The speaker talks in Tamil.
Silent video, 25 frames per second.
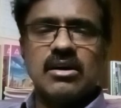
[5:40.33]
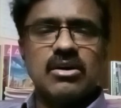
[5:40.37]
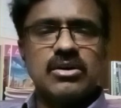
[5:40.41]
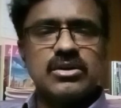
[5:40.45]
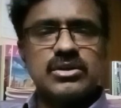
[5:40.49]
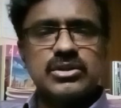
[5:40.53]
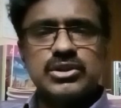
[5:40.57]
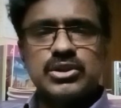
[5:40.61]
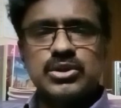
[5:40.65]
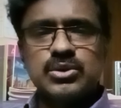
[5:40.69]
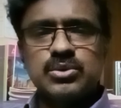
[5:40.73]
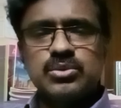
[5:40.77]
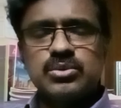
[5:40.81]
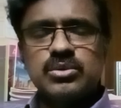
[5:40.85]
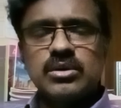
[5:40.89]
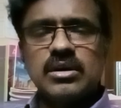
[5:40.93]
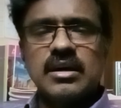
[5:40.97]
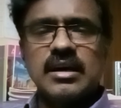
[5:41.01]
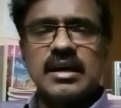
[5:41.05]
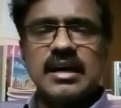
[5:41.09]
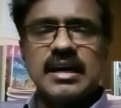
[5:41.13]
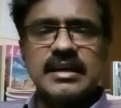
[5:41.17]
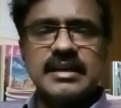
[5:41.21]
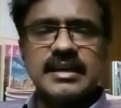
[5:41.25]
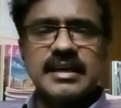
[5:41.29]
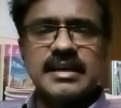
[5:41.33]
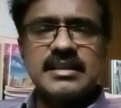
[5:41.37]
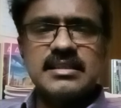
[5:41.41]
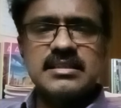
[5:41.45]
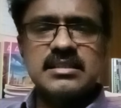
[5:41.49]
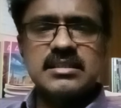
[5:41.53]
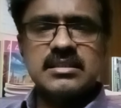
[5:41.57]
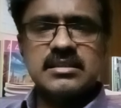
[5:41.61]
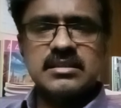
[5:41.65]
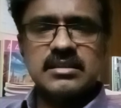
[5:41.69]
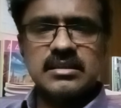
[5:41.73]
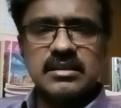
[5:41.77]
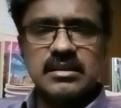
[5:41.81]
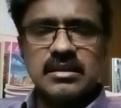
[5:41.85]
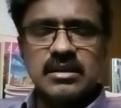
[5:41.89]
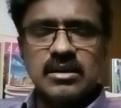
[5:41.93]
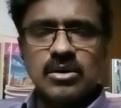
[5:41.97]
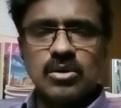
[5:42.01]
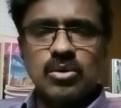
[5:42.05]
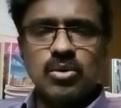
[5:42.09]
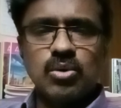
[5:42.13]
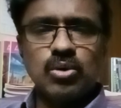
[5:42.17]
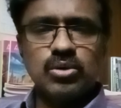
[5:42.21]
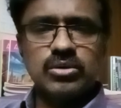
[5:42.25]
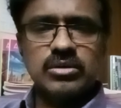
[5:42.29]
ஆர் ஷூ அகெயின்ஸ்ட்
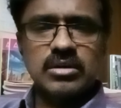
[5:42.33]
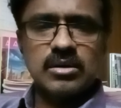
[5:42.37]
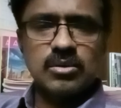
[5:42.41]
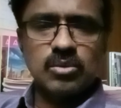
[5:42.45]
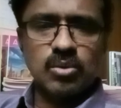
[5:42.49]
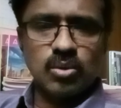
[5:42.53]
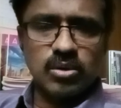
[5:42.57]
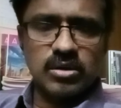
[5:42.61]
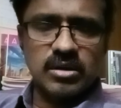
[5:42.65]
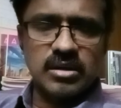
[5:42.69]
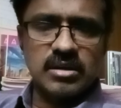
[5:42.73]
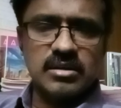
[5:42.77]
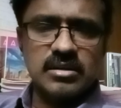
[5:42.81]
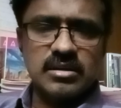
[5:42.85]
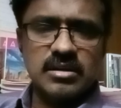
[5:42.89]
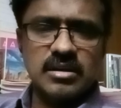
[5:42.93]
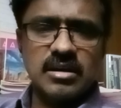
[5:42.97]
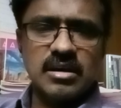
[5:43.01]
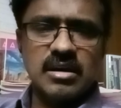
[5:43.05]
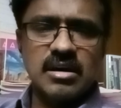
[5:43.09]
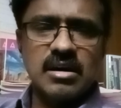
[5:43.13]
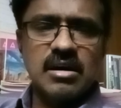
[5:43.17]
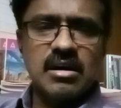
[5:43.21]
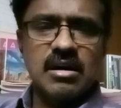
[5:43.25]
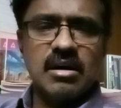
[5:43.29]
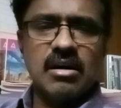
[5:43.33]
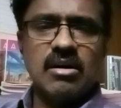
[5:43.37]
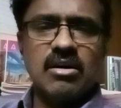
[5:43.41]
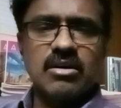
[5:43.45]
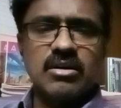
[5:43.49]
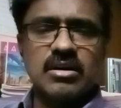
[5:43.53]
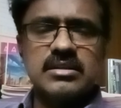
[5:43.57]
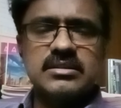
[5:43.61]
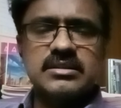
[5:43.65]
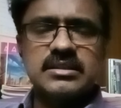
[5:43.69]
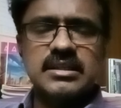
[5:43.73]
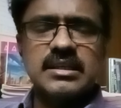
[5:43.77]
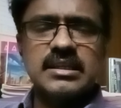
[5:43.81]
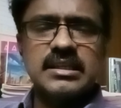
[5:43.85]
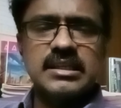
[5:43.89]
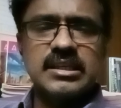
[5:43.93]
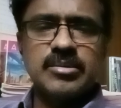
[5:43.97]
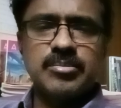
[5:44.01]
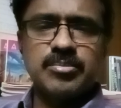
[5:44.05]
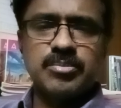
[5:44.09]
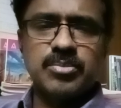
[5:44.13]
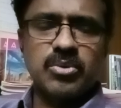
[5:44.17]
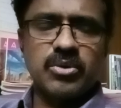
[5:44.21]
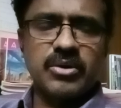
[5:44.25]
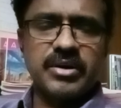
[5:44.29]
ஹோட்டல் ஓனர் ஆர் அஸ் அ
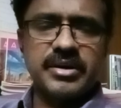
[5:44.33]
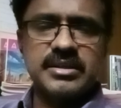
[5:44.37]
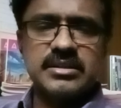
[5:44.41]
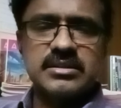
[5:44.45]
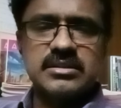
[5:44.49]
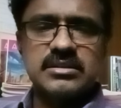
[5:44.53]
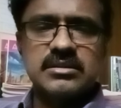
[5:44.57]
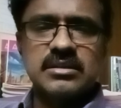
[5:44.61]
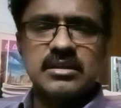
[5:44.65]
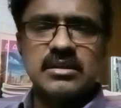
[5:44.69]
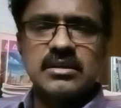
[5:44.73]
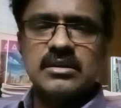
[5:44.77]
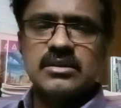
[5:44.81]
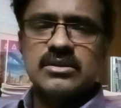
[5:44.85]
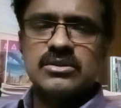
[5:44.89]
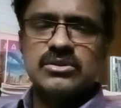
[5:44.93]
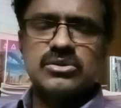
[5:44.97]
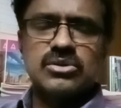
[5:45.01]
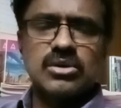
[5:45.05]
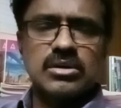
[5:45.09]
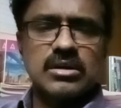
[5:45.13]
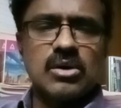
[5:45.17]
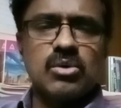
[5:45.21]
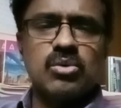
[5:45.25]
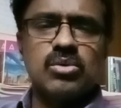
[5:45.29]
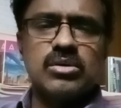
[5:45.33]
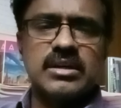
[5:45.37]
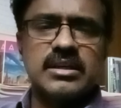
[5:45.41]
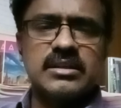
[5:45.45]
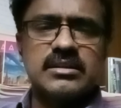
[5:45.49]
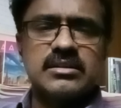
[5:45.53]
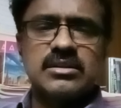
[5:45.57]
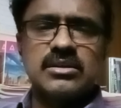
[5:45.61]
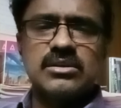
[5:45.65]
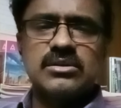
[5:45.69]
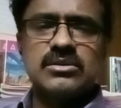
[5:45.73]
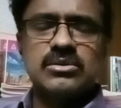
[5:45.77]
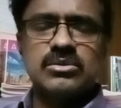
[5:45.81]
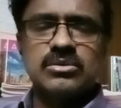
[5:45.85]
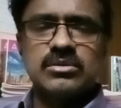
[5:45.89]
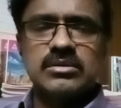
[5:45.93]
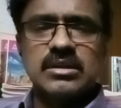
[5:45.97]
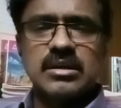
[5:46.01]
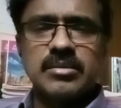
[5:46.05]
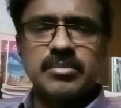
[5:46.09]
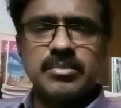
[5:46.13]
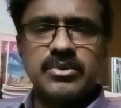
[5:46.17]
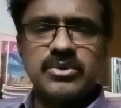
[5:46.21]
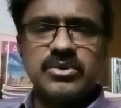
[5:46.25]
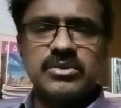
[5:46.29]
எம்ப்ளாயீஸ் ஸோ அவங்களுக்கே தெரியும்
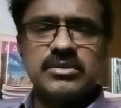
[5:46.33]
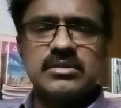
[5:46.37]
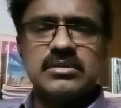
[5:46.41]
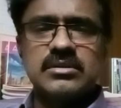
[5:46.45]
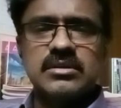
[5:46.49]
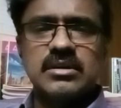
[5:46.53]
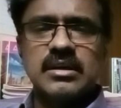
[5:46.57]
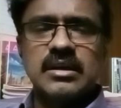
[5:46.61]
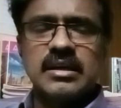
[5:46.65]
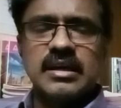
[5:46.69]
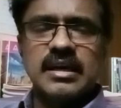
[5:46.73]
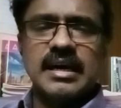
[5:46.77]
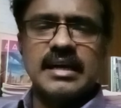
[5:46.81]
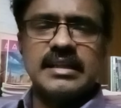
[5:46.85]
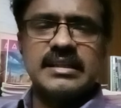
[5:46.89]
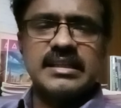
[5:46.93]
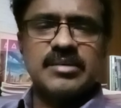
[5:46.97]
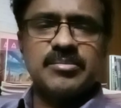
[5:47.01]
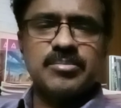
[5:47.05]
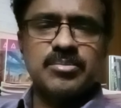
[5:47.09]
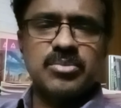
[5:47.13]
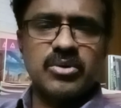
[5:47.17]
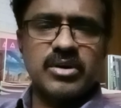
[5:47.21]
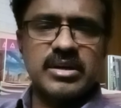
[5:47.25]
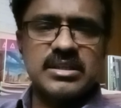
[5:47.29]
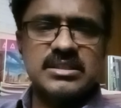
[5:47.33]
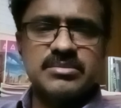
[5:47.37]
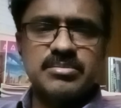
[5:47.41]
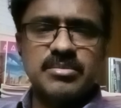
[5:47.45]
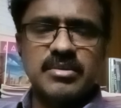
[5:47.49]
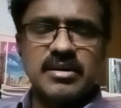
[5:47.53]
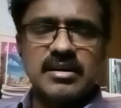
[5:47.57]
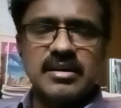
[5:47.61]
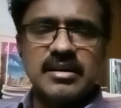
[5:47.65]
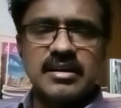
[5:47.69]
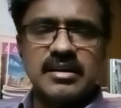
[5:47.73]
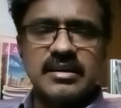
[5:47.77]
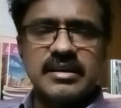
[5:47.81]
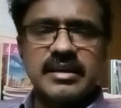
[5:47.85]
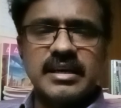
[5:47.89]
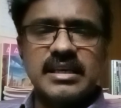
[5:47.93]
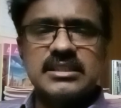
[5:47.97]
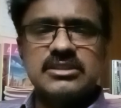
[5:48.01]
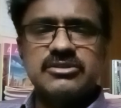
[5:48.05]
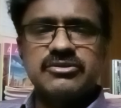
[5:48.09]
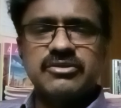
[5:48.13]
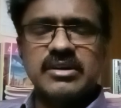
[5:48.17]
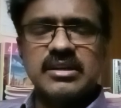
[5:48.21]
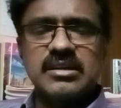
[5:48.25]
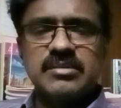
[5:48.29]
நம்ம வந்து அந்த எம்ப்ளாயீஸ் மேலே
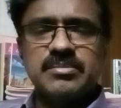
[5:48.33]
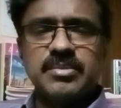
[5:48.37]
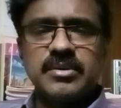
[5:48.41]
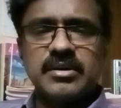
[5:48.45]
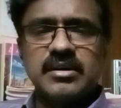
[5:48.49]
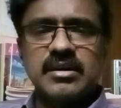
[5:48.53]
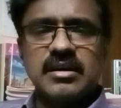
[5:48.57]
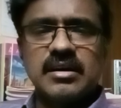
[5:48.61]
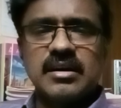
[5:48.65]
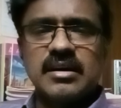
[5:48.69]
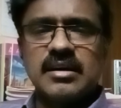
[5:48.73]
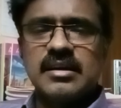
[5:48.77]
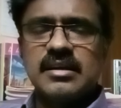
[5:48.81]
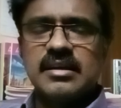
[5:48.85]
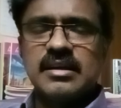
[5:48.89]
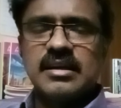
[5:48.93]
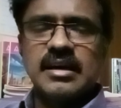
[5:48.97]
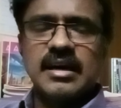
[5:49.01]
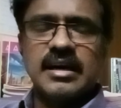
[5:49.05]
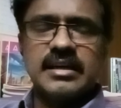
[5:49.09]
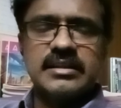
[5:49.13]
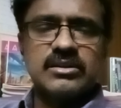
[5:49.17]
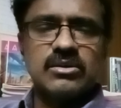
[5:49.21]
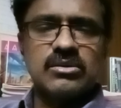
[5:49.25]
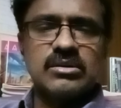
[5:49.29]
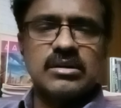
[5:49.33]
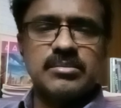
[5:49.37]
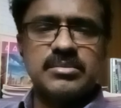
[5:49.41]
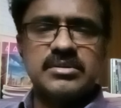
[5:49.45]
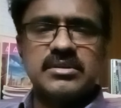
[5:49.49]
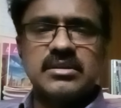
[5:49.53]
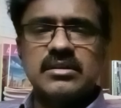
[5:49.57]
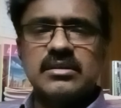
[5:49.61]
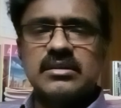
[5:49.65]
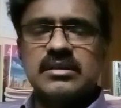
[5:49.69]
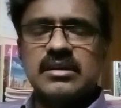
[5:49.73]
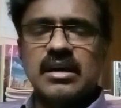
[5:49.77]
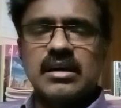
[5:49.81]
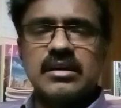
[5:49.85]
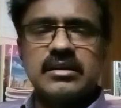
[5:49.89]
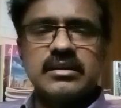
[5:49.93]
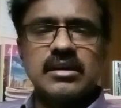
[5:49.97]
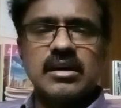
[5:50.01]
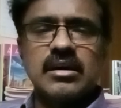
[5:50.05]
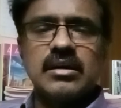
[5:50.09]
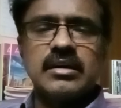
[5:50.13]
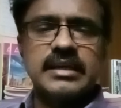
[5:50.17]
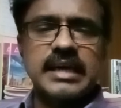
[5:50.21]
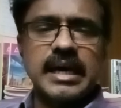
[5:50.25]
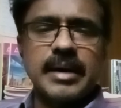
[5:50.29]
கேஸ் ஃபைல் பண்ணால் அந்தோட
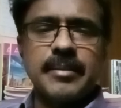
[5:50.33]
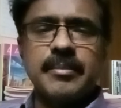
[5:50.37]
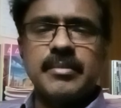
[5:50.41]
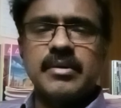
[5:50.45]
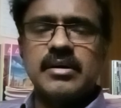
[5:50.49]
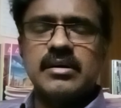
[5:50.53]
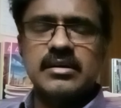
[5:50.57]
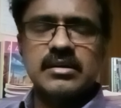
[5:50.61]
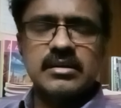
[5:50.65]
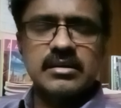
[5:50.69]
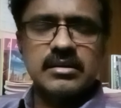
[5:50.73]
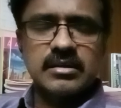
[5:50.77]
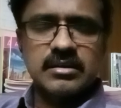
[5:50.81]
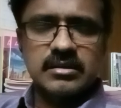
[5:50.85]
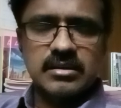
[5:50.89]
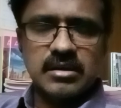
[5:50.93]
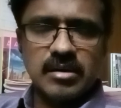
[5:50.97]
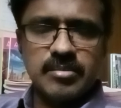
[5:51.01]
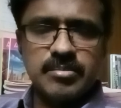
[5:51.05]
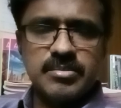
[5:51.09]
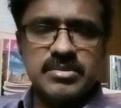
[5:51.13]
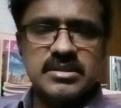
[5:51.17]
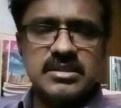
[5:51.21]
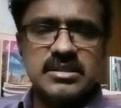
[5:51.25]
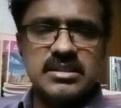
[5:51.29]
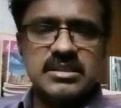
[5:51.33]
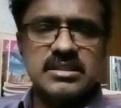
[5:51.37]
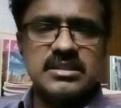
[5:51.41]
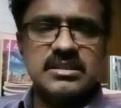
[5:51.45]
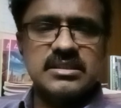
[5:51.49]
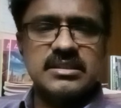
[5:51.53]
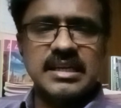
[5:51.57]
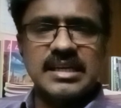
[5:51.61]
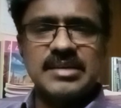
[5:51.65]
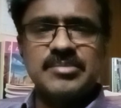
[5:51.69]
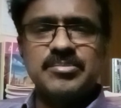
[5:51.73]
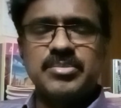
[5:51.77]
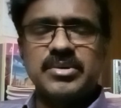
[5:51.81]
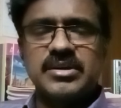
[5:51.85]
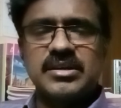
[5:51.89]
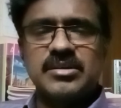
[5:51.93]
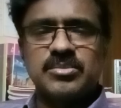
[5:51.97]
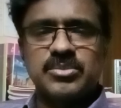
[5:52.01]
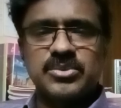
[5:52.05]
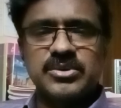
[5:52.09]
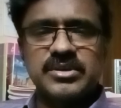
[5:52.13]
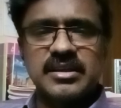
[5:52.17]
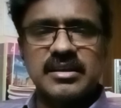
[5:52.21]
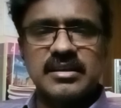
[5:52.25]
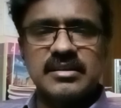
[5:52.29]
நம்ம கேம் காம்பன்சேஷன்ஸ் கிளைம் பண்ண
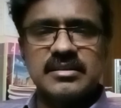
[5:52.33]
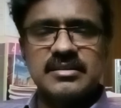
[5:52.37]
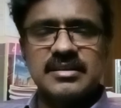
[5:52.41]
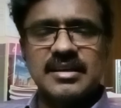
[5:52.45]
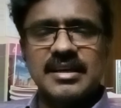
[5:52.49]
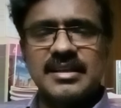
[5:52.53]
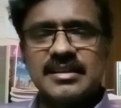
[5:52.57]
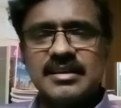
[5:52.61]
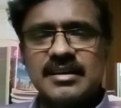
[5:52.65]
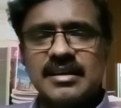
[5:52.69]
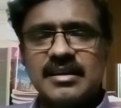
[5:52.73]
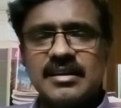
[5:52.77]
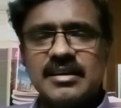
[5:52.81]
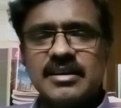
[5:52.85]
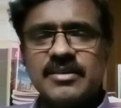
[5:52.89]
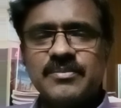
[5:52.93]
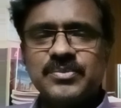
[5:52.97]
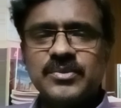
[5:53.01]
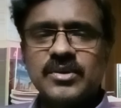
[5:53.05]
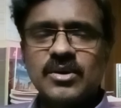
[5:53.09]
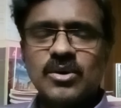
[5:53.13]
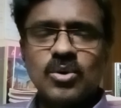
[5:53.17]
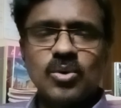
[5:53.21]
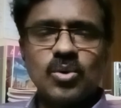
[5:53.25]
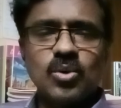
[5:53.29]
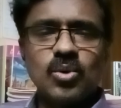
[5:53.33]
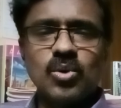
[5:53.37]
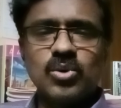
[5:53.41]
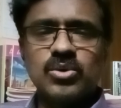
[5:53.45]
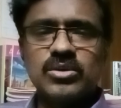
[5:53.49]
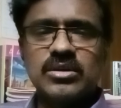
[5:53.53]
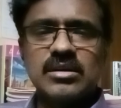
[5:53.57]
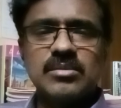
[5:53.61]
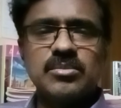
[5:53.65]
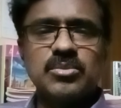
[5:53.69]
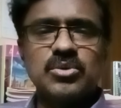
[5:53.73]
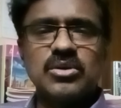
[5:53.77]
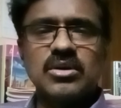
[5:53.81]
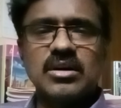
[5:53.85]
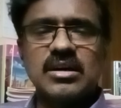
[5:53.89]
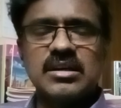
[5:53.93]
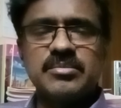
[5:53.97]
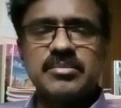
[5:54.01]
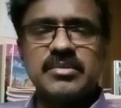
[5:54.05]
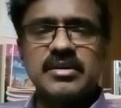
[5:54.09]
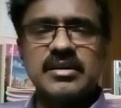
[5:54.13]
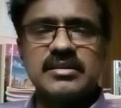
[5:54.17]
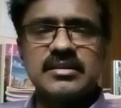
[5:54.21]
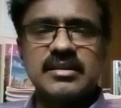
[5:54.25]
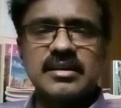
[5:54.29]
முடியாது அதனால் ஹோட்டல்
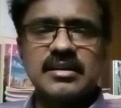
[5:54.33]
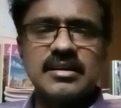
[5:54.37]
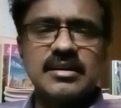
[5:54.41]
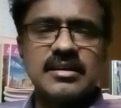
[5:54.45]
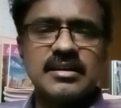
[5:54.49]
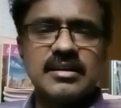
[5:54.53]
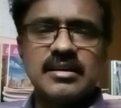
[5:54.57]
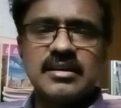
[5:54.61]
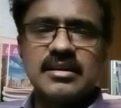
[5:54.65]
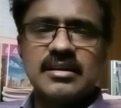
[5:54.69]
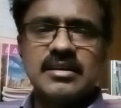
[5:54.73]
முதலாளி மேலே தான்